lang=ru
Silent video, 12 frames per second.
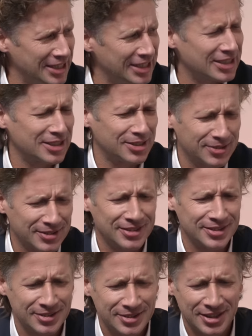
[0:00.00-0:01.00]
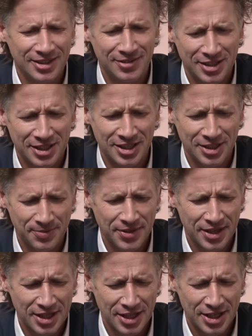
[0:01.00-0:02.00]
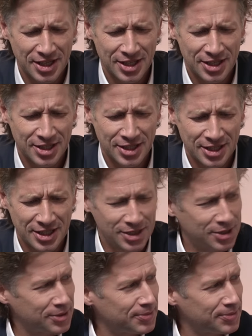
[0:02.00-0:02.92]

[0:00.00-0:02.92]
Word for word: играть, не стоит ушла. ждать. Наверное. Она вообще, мне